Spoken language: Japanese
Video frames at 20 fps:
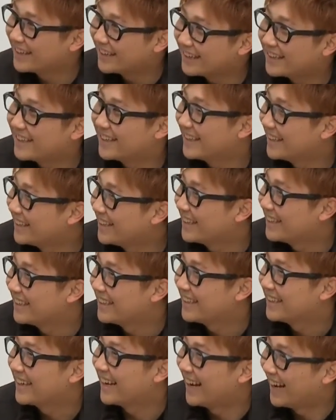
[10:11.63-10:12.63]
緊急しており
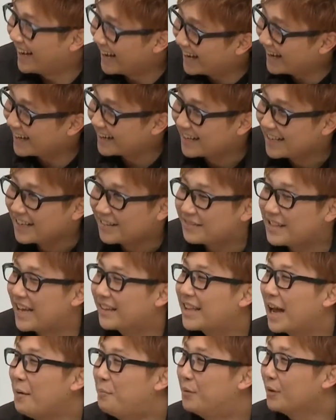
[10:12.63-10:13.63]
ますので、
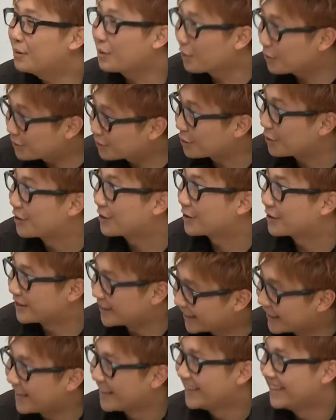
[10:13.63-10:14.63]
ネタ不足ということ
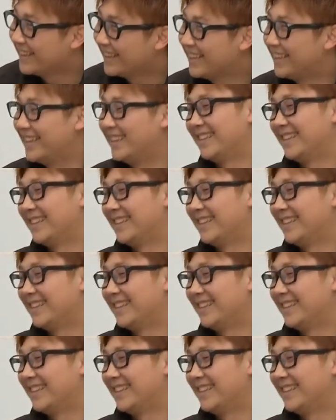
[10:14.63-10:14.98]
で、今後も